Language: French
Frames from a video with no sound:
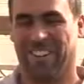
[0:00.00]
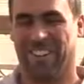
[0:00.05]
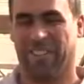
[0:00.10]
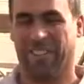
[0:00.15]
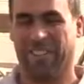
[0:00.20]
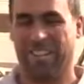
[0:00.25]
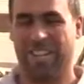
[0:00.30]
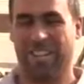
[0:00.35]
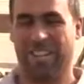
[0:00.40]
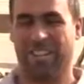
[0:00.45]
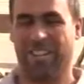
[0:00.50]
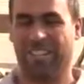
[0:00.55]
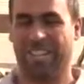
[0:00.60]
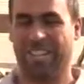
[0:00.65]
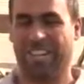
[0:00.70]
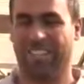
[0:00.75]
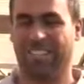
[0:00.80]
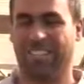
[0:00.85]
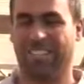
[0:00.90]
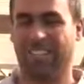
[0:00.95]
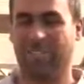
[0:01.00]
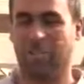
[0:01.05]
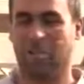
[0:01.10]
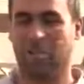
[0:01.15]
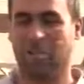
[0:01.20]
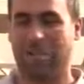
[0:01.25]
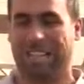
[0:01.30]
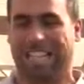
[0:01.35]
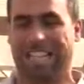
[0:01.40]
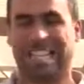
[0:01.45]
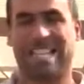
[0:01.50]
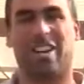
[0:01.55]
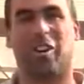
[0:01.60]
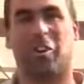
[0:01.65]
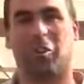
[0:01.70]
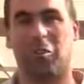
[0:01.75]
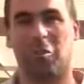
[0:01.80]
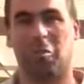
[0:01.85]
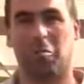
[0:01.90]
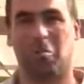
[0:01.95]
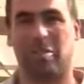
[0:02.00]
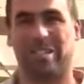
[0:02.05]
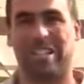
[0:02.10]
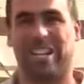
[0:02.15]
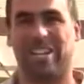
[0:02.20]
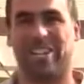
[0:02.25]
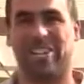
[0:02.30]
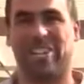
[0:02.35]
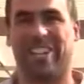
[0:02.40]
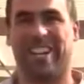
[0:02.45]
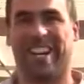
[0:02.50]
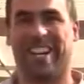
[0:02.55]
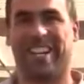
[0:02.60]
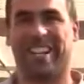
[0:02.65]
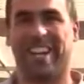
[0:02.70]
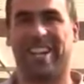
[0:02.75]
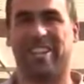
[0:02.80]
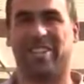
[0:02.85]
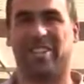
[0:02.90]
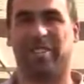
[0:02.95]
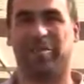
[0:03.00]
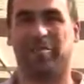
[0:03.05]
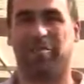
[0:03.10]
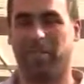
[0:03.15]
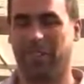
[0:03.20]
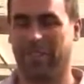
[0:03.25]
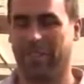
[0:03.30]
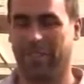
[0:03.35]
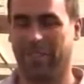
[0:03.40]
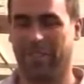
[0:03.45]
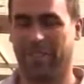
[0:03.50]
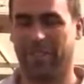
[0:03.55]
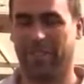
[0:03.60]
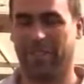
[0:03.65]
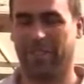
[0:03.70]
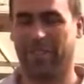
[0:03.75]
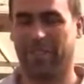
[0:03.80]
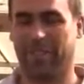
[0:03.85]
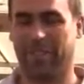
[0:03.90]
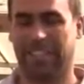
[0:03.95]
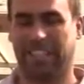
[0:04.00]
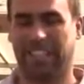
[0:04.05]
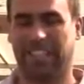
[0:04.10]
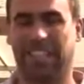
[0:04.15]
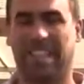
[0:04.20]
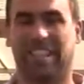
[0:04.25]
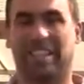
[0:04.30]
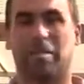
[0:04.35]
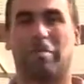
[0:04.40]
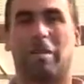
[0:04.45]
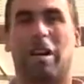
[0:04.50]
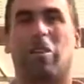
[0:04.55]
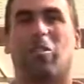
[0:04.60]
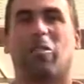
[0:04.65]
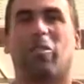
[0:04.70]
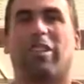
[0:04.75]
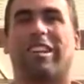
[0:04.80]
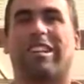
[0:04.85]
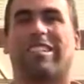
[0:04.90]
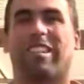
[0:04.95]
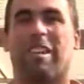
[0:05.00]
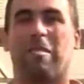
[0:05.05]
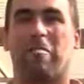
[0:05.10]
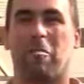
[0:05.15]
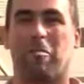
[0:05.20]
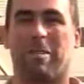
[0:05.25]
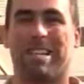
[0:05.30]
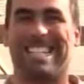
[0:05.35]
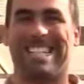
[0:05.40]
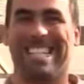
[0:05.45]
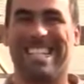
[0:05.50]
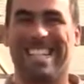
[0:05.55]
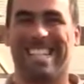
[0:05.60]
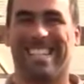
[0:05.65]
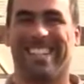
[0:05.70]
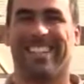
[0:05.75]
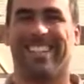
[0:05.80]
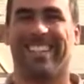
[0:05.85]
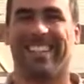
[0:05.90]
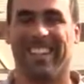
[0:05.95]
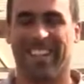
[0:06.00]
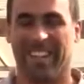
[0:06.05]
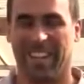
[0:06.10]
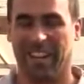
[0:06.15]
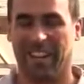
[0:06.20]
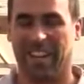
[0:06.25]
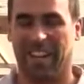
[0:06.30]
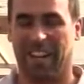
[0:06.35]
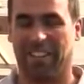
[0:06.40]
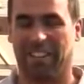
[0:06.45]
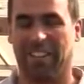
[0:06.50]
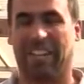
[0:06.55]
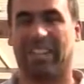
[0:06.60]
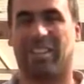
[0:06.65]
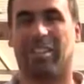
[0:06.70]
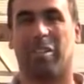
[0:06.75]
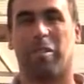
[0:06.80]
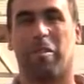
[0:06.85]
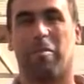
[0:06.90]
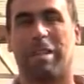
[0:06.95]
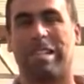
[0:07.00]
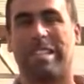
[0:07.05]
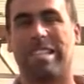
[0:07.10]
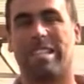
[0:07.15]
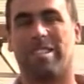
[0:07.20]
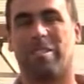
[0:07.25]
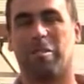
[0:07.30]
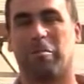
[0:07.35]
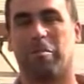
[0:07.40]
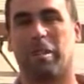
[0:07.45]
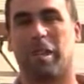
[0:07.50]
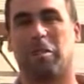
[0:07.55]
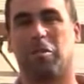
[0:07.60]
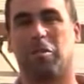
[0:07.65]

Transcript: On, a été au magasin Renault Pesage à Arnage, euh, qui a des balances extrêmement précises, avec euh, Baptiste Pierre